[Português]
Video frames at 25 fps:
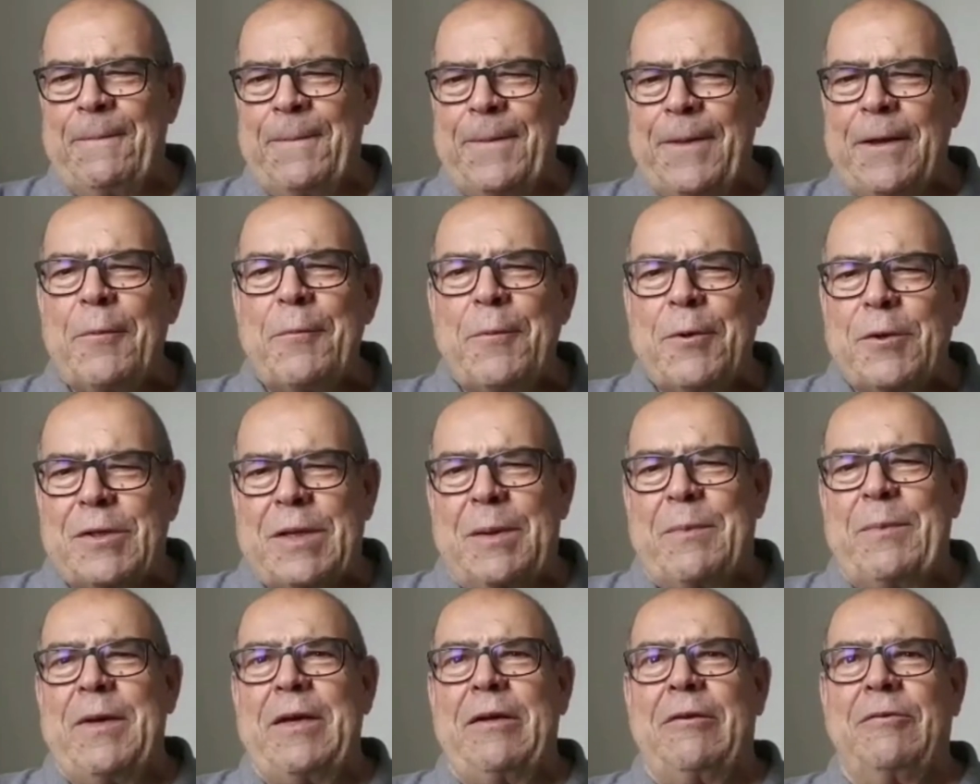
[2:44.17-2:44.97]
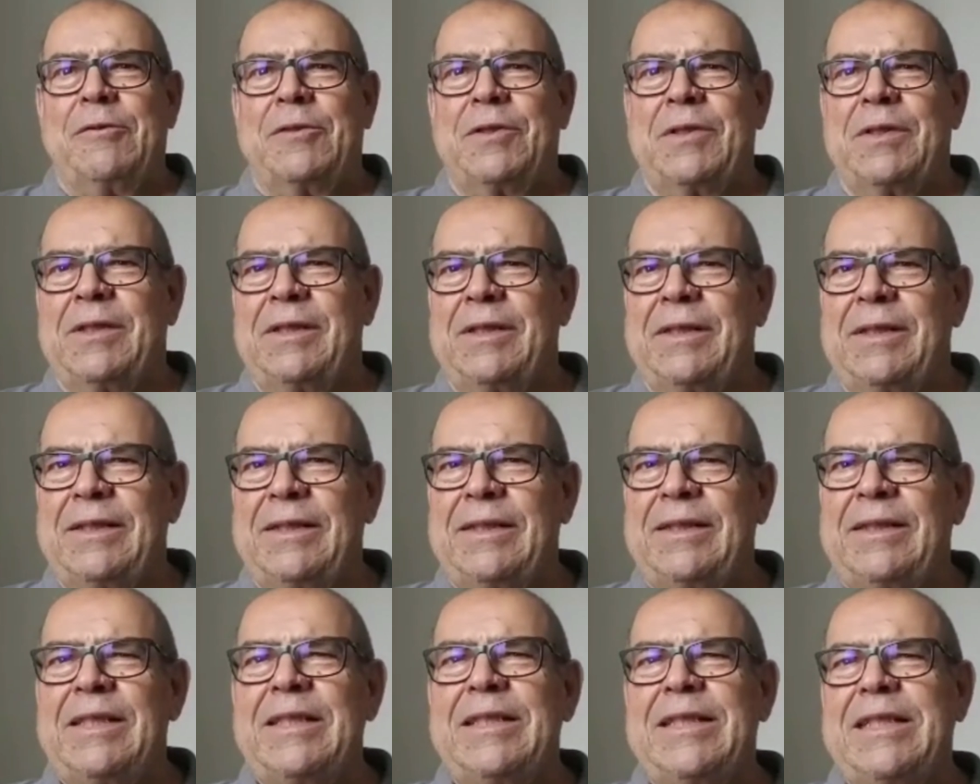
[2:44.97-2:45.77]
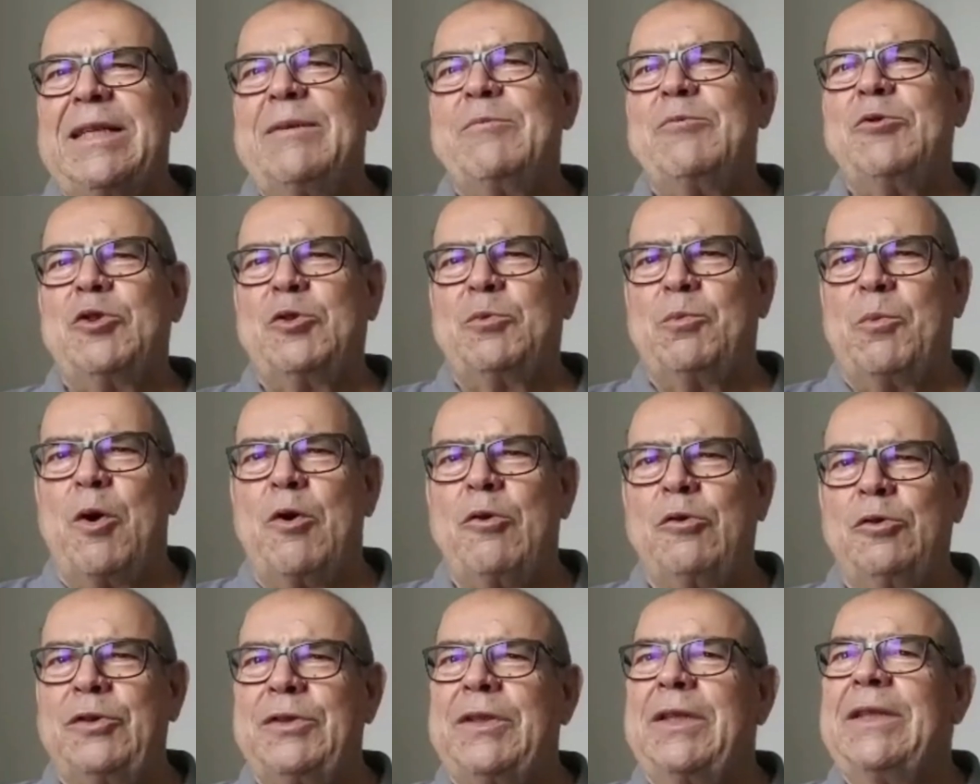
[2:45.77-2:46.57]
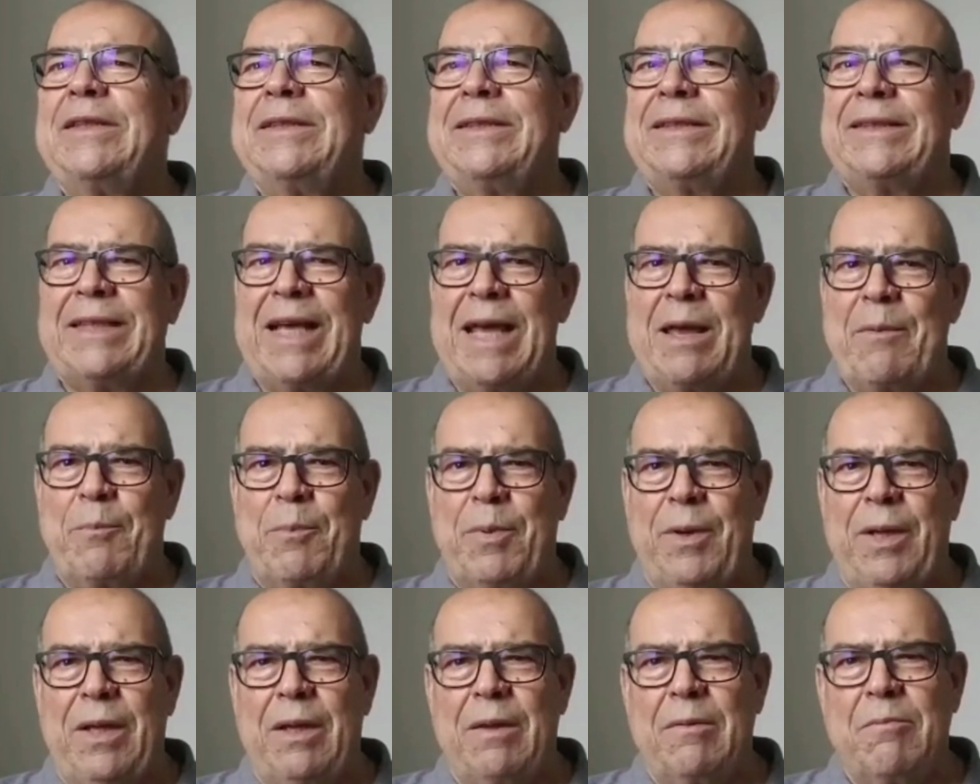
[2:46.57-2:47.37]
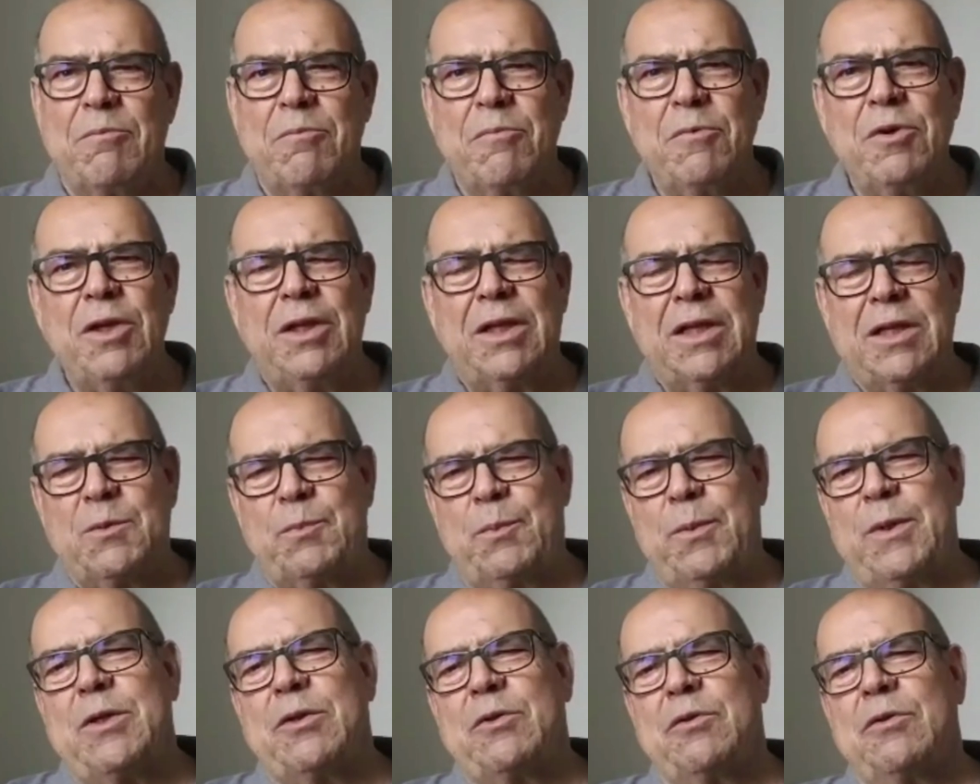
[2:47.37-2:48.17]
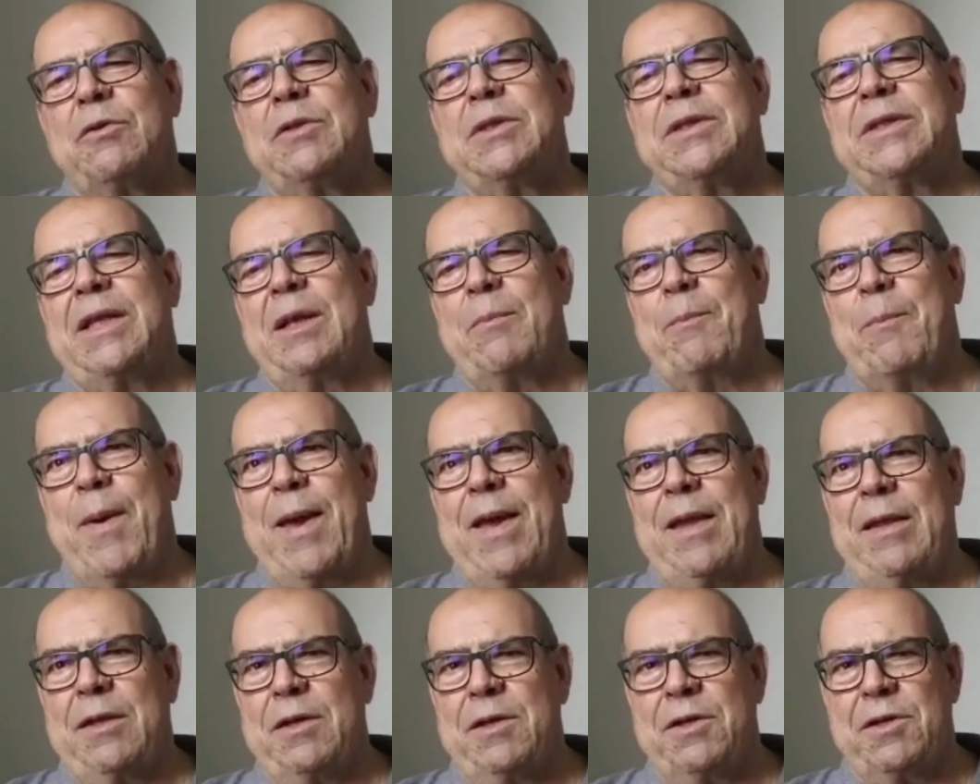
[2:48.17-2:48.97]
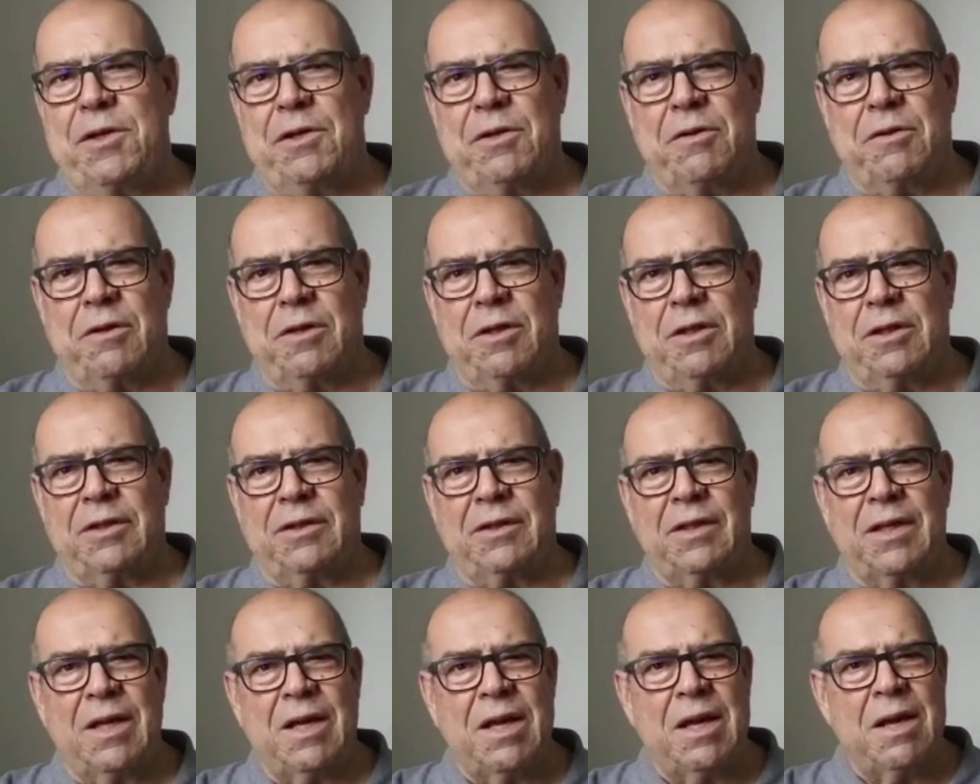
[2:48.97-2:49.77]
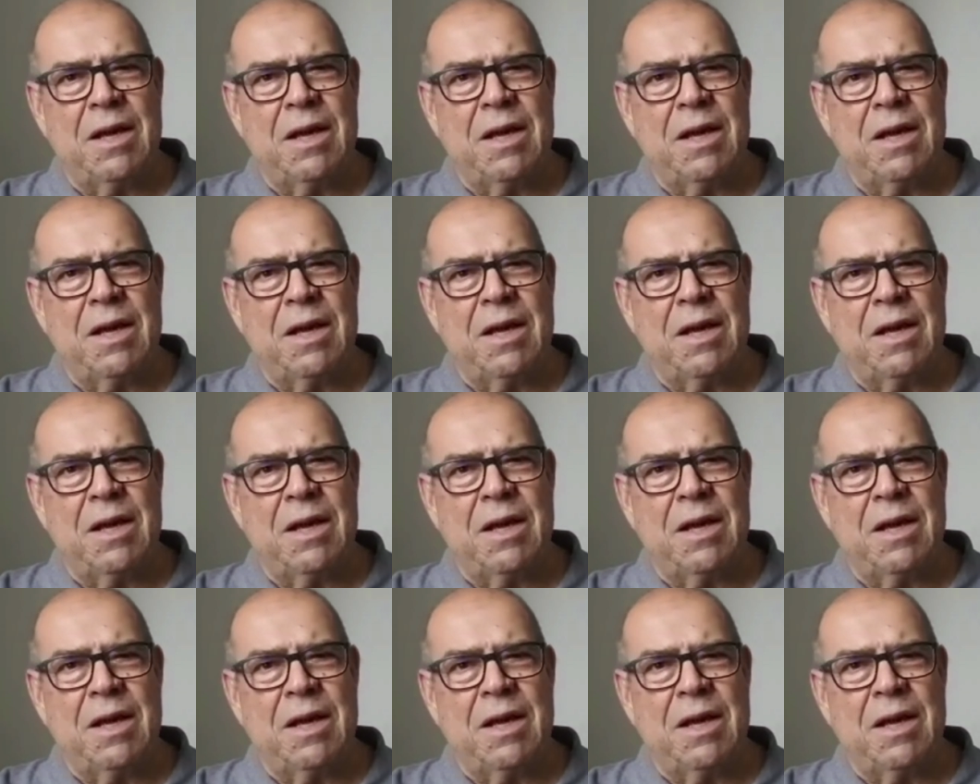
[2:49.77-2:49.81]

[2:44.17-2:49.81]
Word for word: Então, meus amigos, sejamos bons sempre. Muitas pessoas dependem de nós,